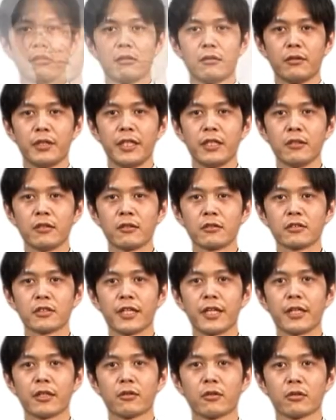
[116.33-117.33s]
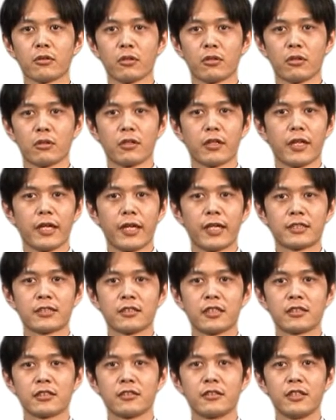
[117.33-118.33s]
Windows 8と
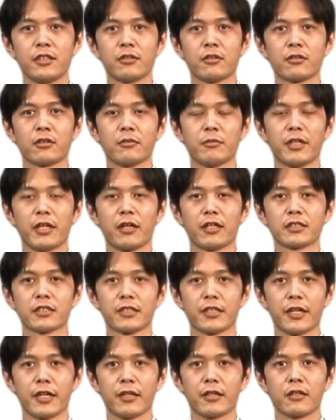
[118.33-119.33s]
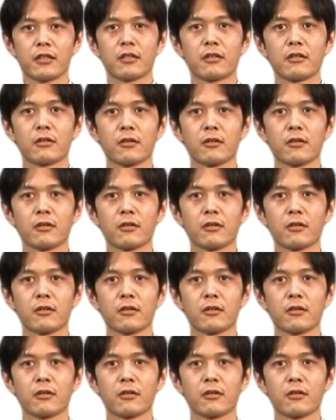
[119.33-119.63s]
SSD の組み合わせで